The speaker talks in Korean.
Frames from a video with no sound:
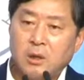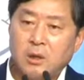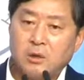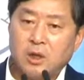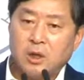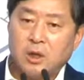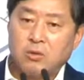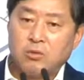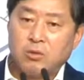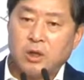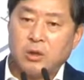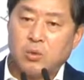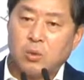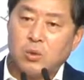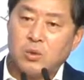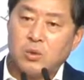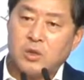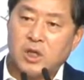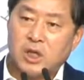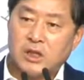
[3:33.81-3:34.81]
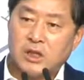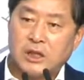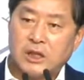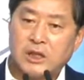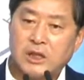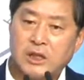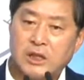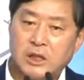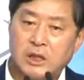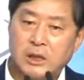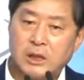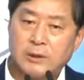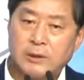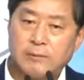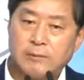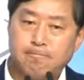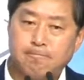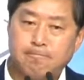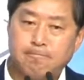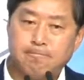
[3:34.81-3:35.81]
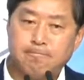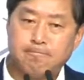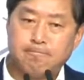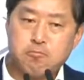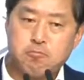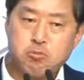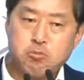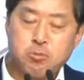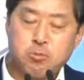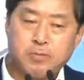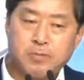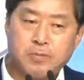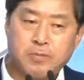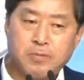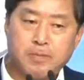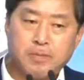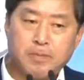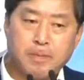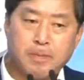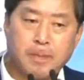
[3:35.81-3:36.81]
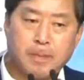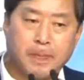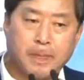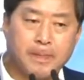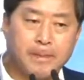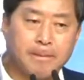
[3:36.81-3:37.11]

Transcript: 저희 우리 논산은 음, 음,